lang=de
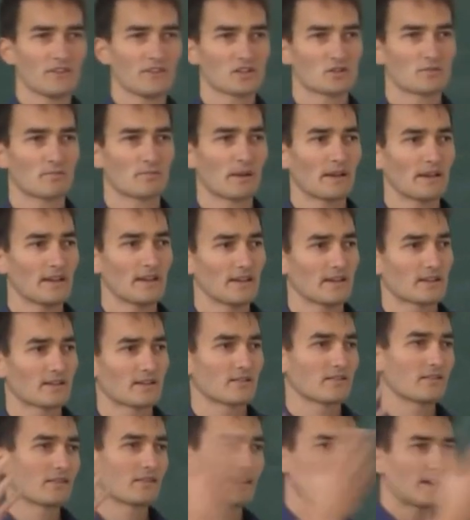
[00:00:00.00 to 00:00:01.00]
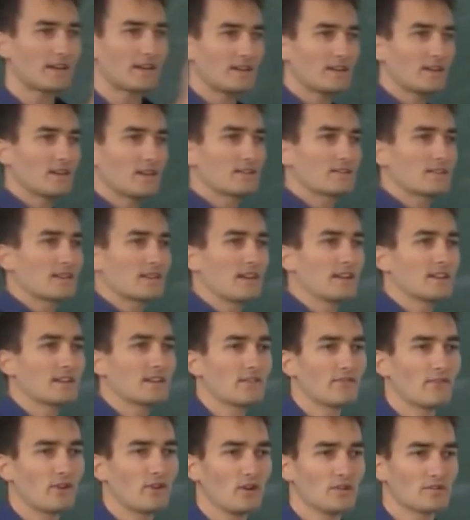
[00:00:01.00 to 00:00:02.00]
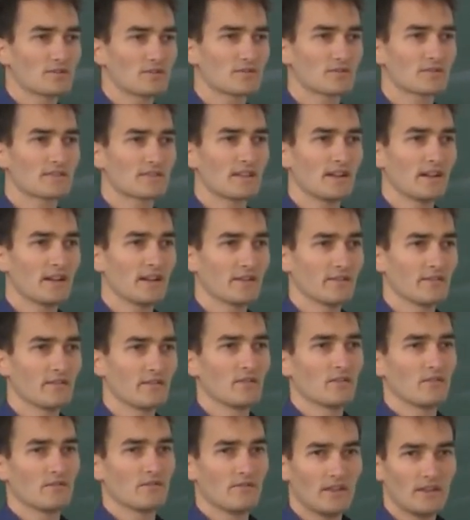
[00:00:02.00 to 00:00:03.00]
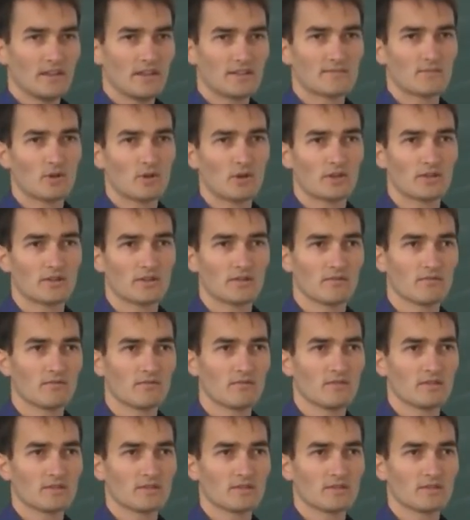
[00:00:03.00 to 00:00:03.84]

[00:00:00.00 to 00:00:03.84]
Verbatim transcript: mir verspricht, richtiges Geld dafür auszuzahlen, wenn ich es möchte.